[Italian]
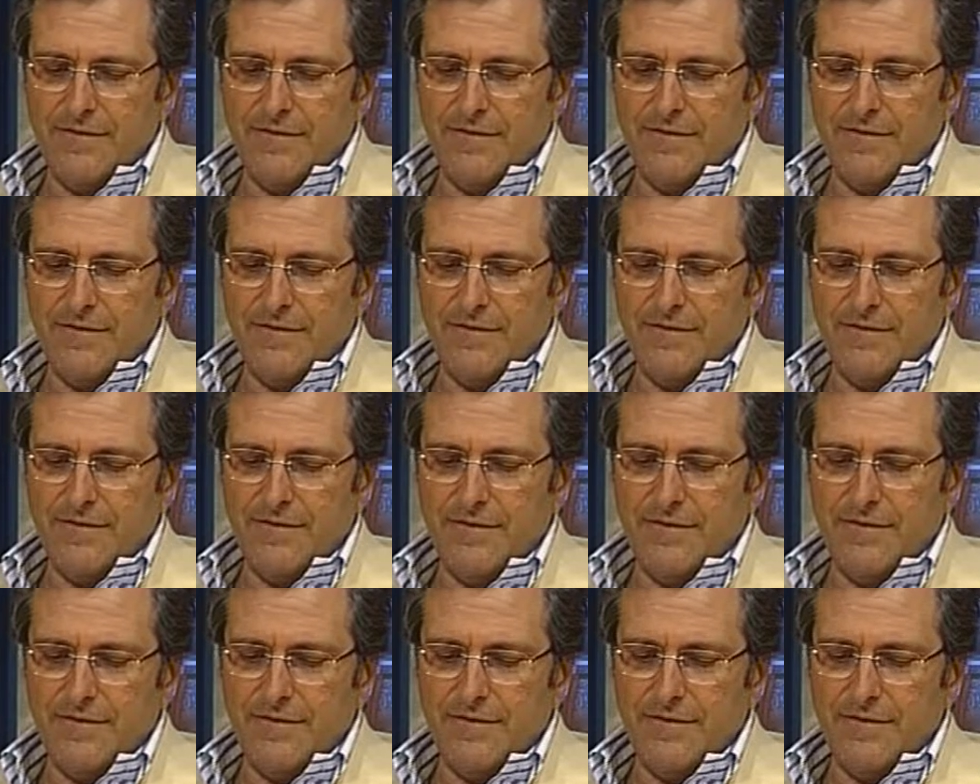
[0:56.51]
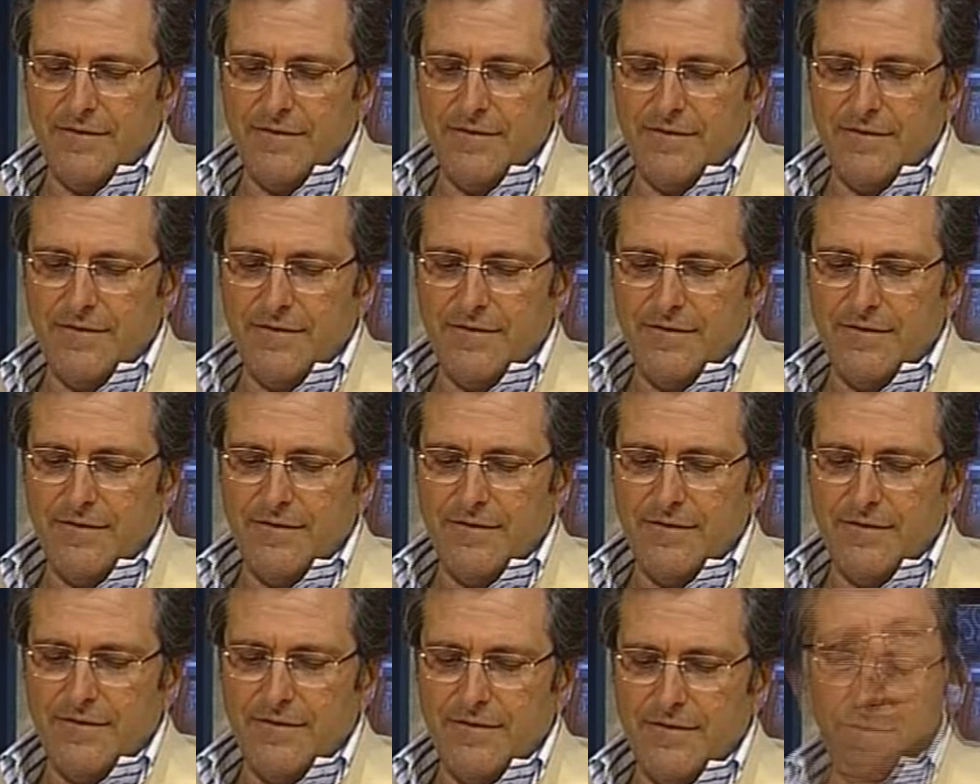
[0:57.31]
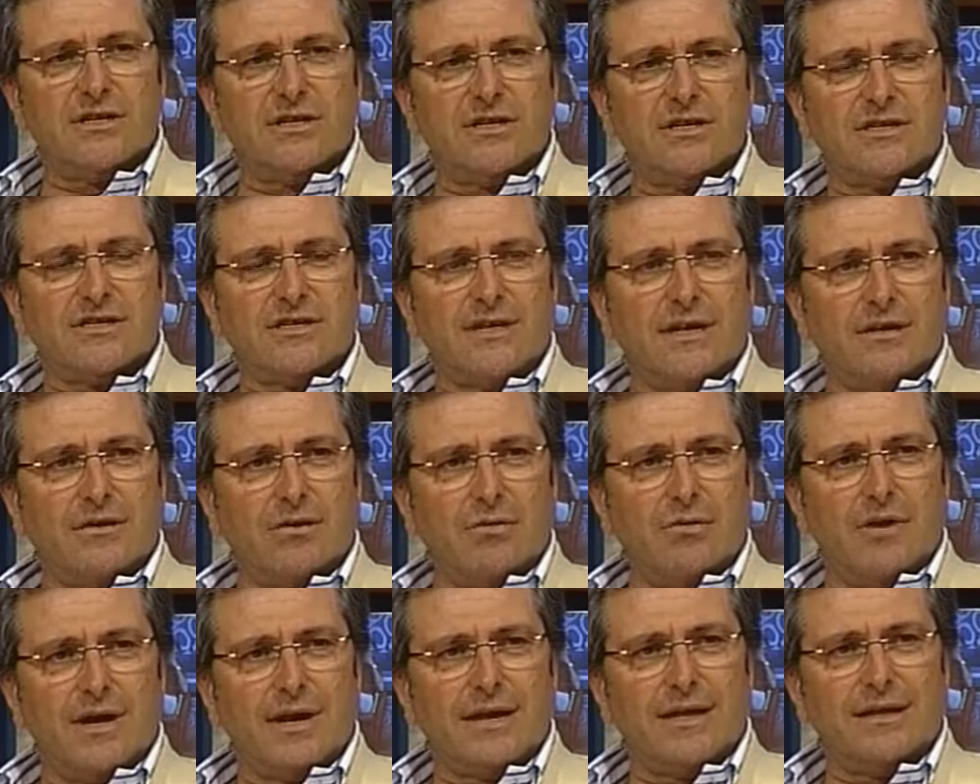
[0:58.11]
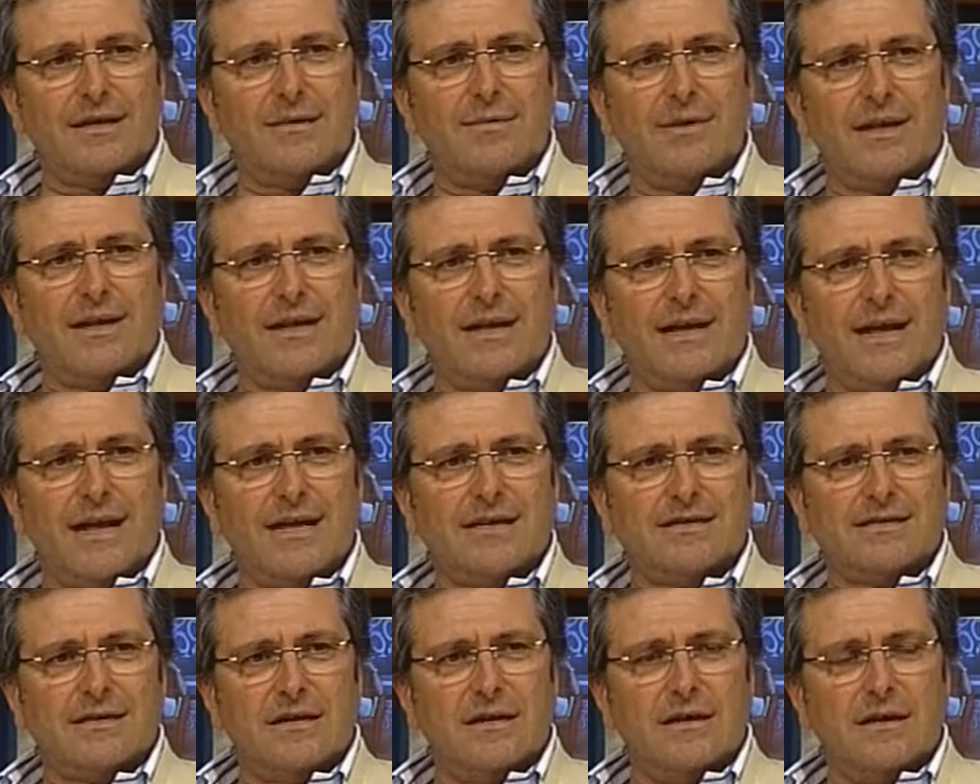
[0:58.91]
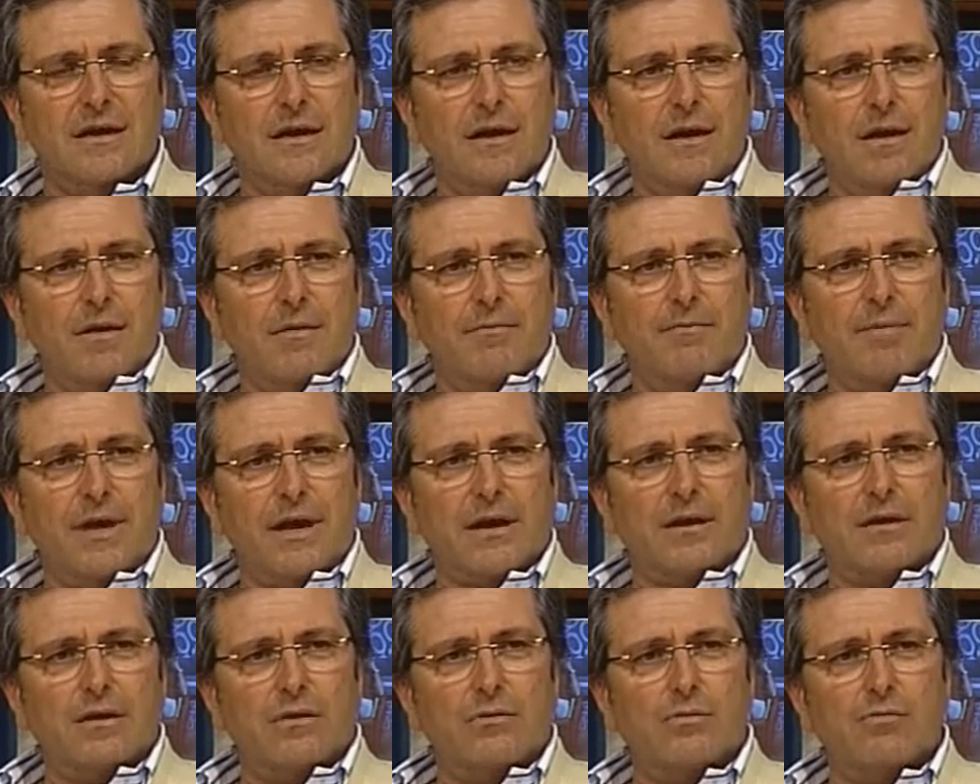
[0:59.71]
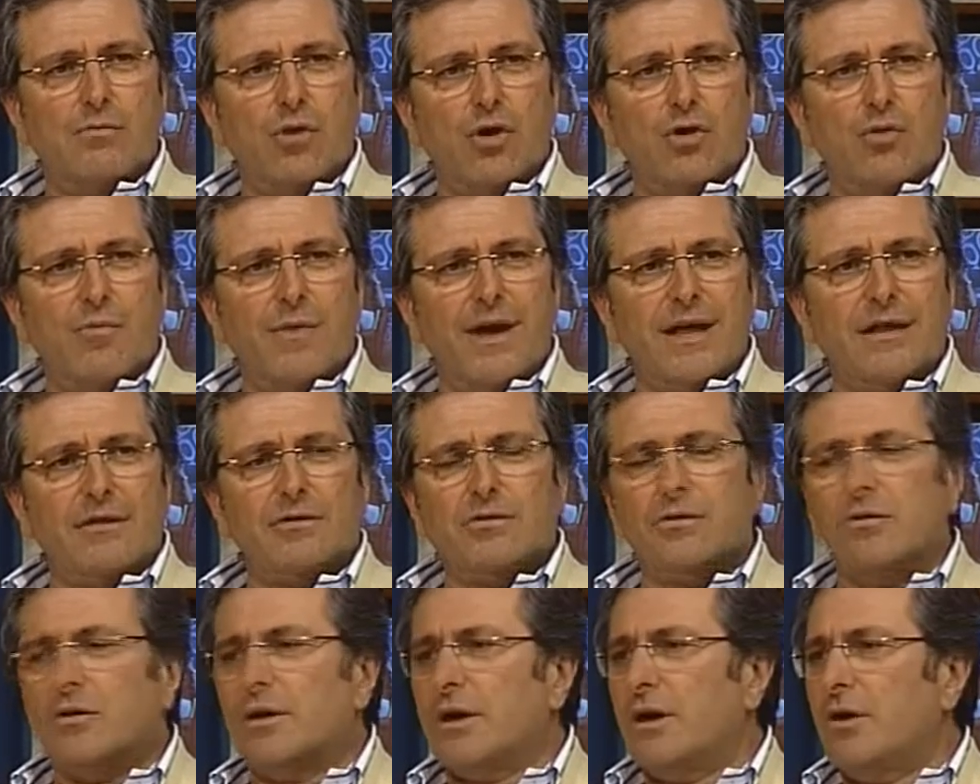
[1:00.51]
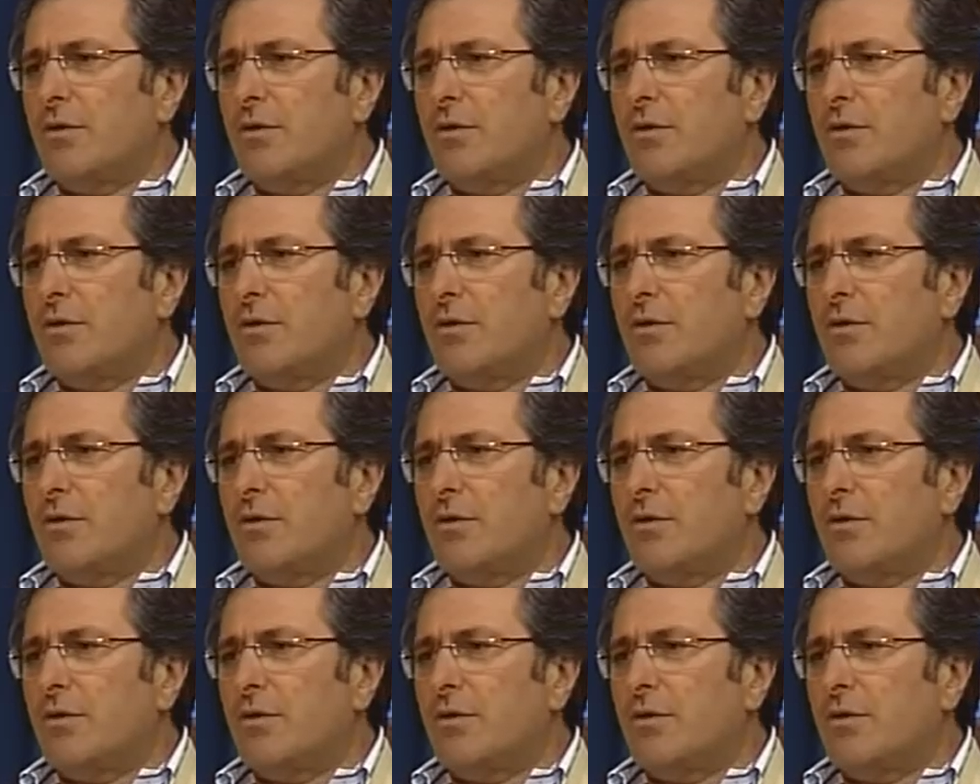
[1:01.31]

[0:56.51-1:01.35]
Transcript: Come pure forse c'è stata qualche dimenticanza per un monumento che